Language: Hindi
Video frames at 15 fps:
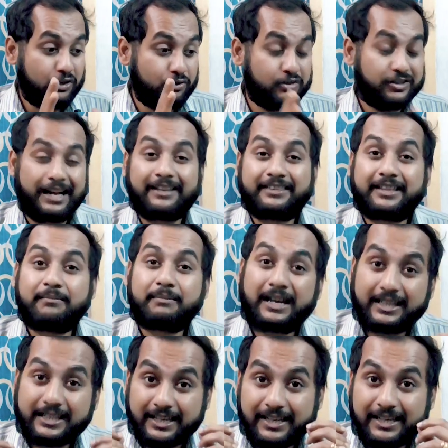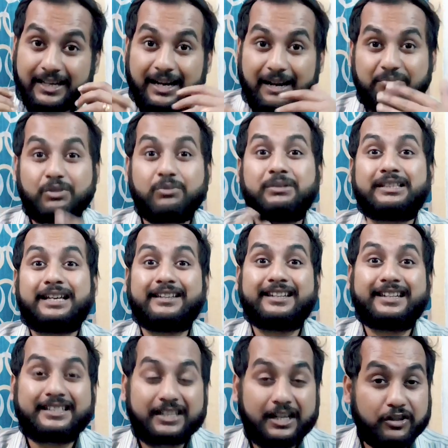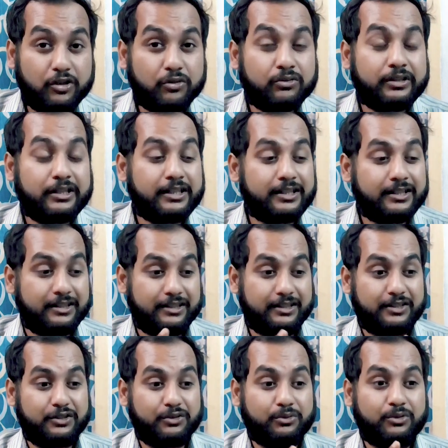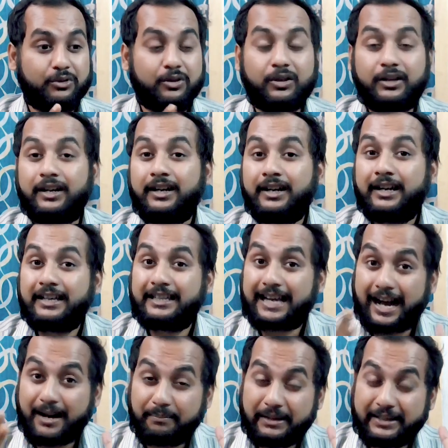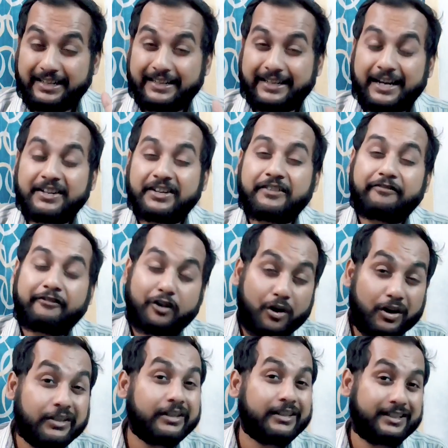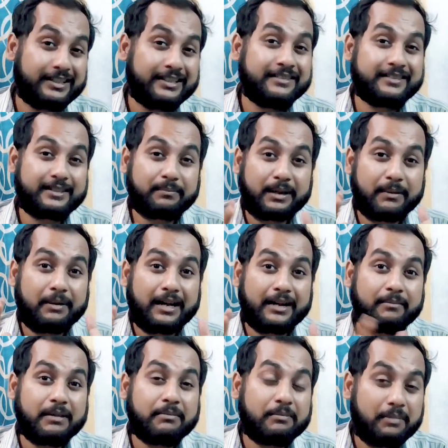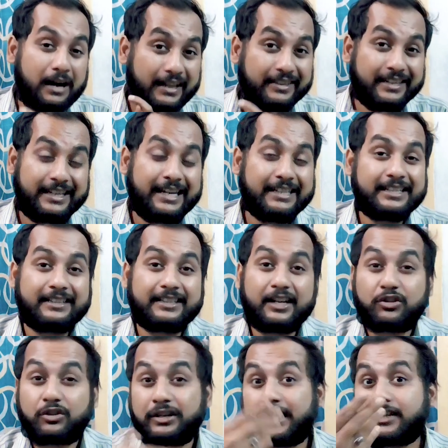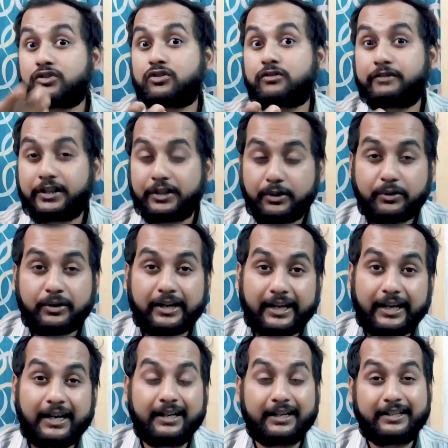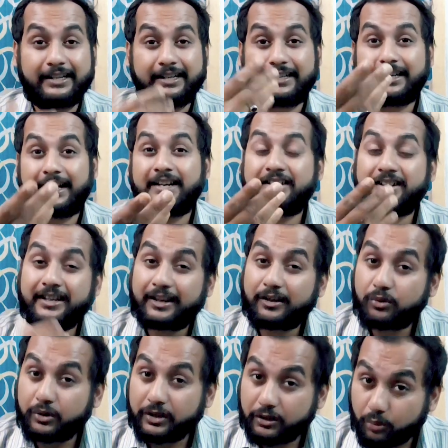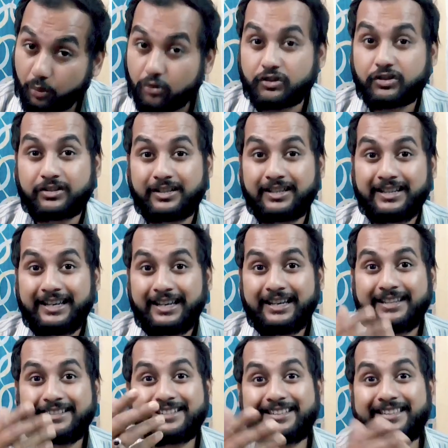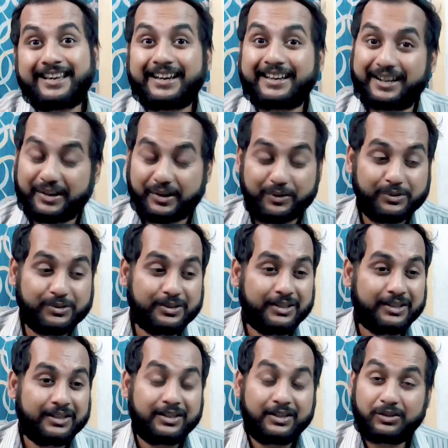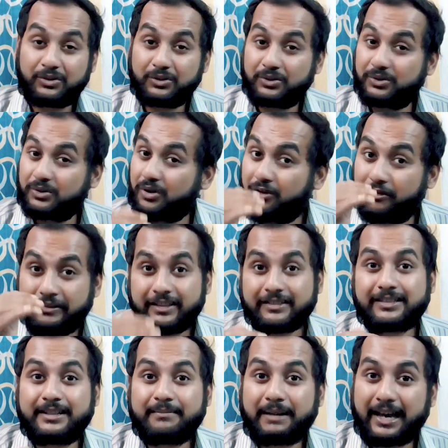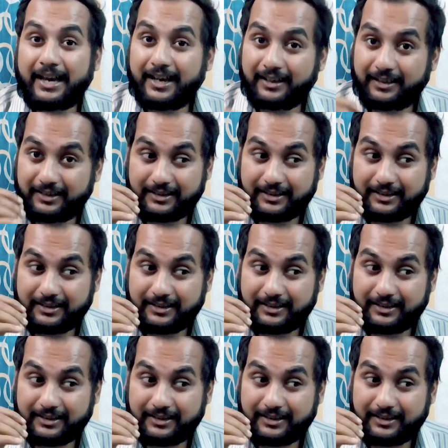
तो साथ ही मैं ये आपको बता देना चाहता हूँ कि जो लोग यहाँ पे डेटा एंट्री फ्रॉड इन सब के बारे में भी बात किया जाता है तो नेक्स्ट जो वीडियो रहेगा अगर डेटा एंट्री के कोई दोस्त इसे देख रहे हो तो ऑब्वियसली मैं